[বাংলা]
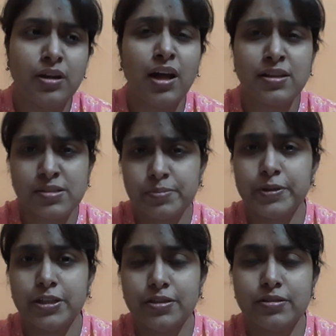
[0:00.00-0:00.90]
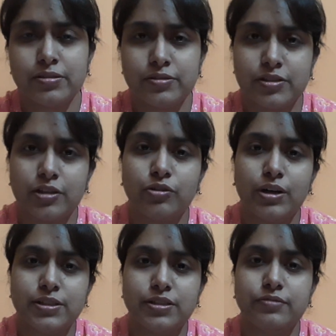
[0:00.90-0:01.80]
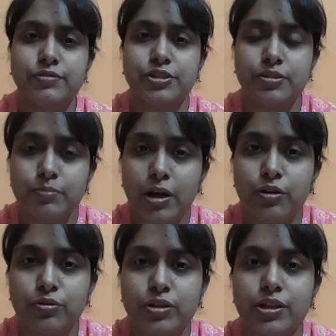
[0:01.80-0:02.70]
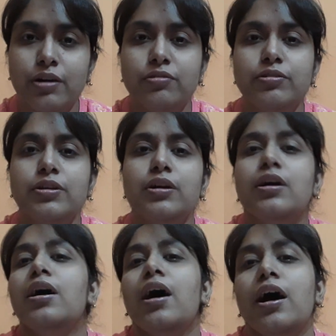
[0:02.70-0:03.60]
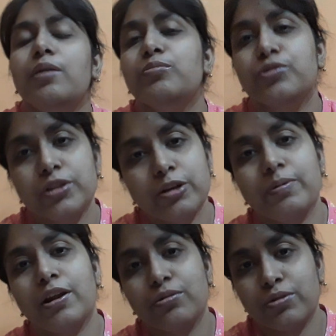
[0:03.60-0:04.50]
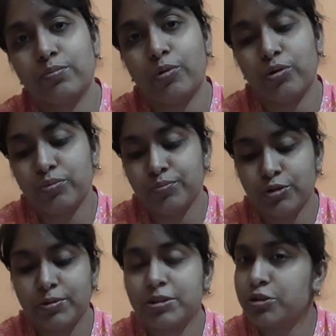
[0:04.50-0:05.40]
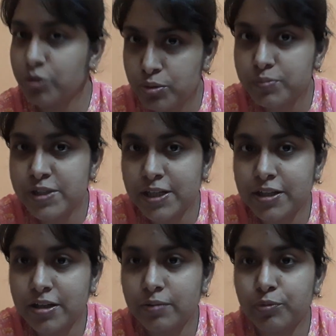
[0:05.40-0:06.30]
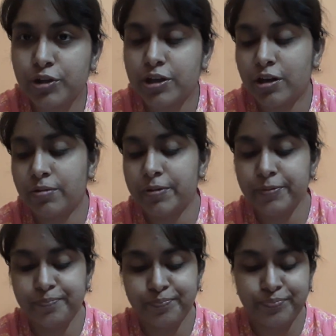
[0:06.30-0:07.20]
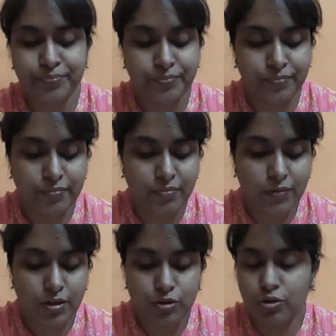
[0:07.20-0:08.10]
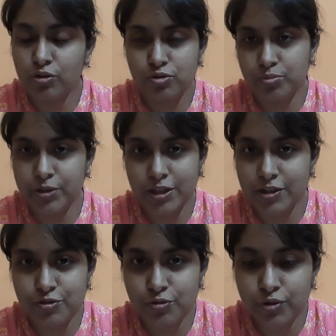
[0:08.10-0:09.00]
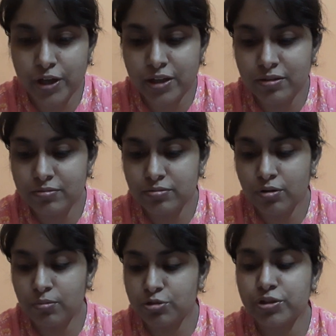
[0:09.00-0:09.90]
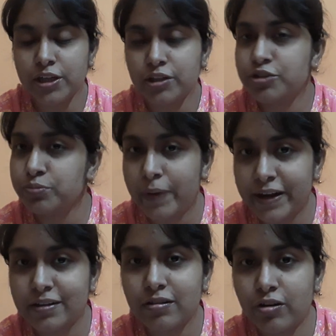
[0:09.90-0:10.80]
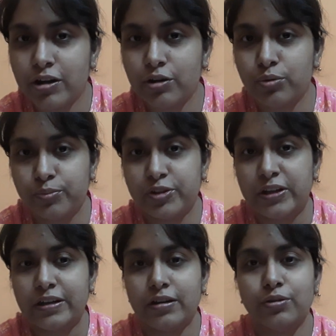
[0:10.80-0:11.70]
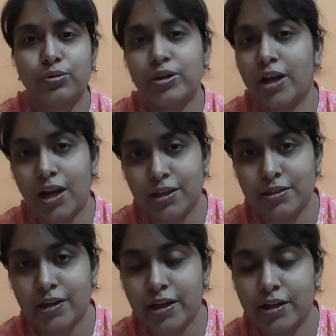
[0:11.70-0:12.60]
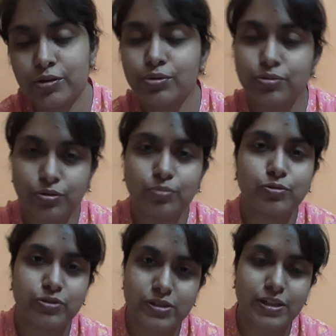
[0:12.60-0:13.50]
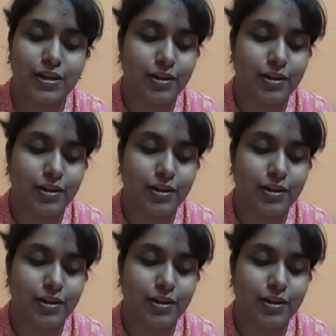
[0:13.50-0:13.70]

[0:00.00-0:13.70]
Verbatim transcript: লাস্ট মিনিট যেগুলো আছে রিভিশন ভালো করে দাও আর মন দিয়ে ভালো করে পড়ো তোমাদের তো হোম সেন্টারেই পরীক্ষা হবে তো অসুবিধার কিছু নেই অবশ্যই এটা কিছু ম্যাটার করে না হোম সেন্টারে হোক কি আলাদা জায়গায় হোক তো বুঝতে